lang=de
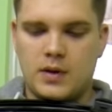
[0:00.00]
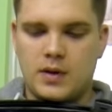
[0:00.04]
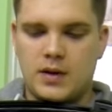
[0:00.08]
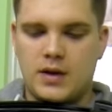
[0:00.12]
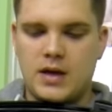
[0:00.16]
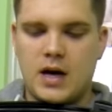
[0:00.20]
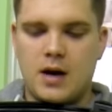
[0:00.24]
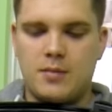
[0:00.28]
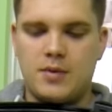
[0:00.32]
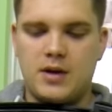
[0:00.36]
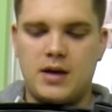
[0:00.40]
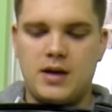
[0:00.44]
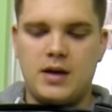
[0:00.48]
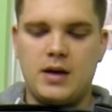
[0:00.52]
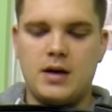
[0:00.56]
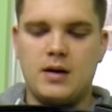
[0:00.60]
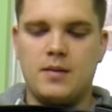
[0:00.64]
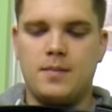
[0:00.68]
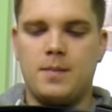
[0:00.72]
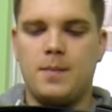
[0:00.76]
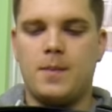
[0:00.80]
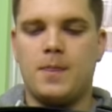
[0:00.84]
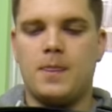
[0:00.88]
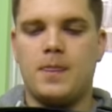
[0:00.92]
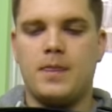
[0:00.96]
Ich habe hier
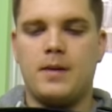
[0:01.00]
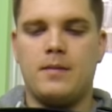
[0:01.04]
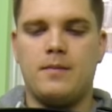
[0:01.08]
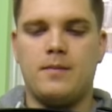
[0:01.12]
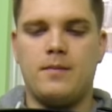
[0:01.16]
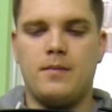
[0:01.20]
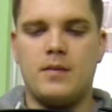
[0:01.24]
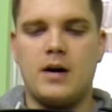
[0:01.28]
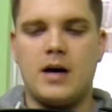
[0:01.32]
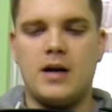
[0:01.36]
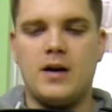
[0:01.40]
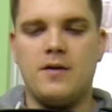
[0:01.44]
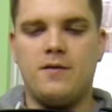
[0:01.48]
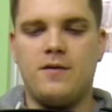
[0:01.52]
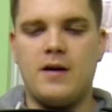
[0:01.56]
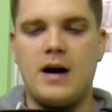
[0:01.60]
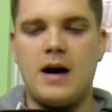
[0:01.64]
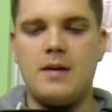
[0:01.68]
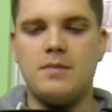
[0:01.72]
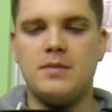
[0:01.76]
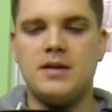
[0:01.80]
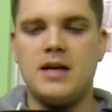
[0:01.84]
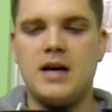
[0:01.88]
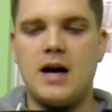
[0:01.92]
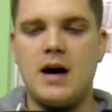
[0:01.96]
eine
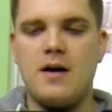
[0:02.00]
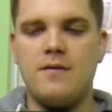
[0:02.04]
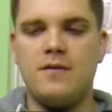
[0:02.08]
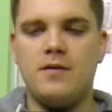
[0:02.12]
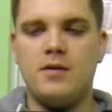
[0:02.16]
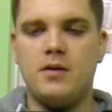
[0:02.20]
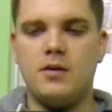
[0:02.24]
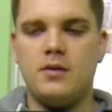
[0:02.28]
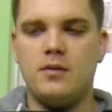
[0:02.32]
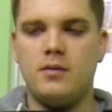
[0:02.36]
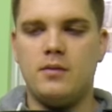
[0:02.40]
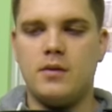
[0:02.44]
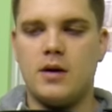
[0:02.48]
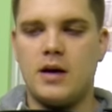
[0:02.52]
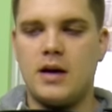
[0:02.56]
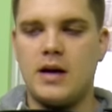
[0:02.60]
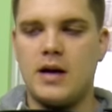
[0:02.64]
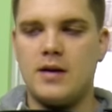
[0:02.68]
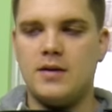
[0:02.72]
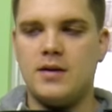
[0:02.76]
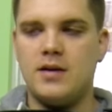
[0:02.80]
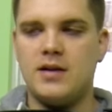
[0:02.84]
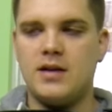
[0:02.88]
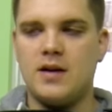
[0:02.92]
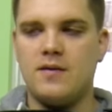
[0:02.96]
Farbtafel.
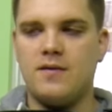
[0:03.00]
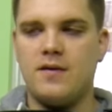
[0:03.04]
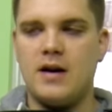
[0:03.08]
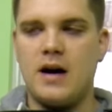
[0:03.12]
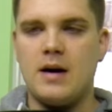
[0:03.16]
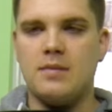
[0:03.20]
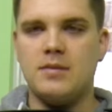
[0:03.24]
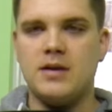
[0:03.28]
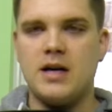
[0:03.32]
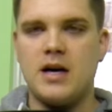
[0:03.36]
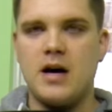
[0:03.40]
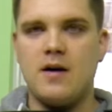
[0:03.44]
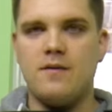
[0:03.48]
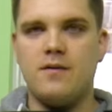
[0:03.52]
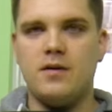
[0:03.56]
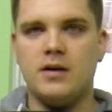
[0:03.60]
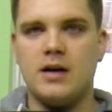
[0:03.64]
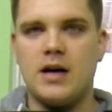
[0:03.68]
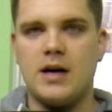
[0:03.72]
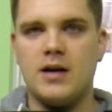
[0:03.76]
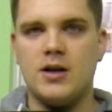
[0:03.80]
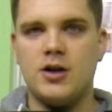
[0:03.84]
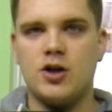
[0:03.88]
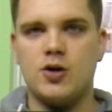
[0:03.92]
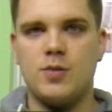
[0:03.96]
Anhand dieser Farbtafel
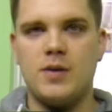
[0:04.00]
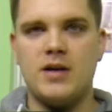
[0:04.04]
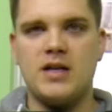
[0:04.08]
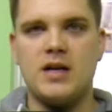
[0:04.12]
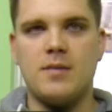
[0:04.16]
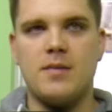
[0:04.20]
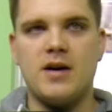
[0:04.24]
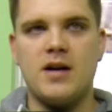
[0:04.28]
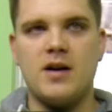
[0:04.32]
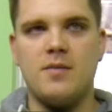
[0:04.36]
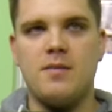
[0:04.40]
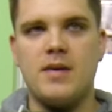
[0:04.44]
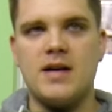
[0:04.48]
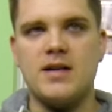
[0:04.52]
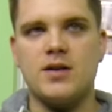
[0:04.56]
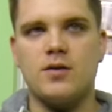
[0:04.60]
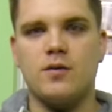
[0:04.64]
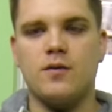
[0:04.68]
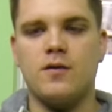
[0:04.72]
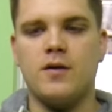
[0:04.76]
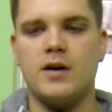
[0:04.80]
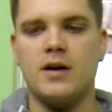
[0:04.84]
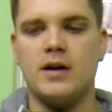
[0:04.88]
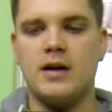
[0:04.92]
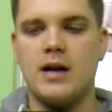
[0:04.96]
kann ich später meine
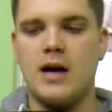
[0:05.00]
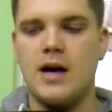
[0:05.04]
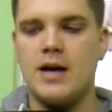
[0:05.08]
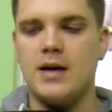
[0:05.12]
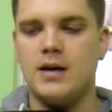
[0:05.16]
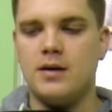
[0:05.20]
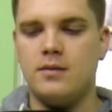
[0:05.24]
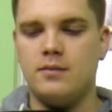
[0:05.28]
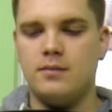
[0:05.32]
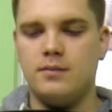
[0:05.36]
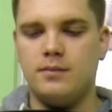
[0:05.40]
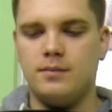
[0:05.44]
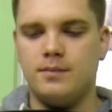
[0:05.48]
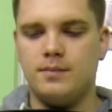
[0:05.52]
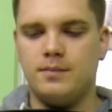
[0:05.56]
Messung vergleichen.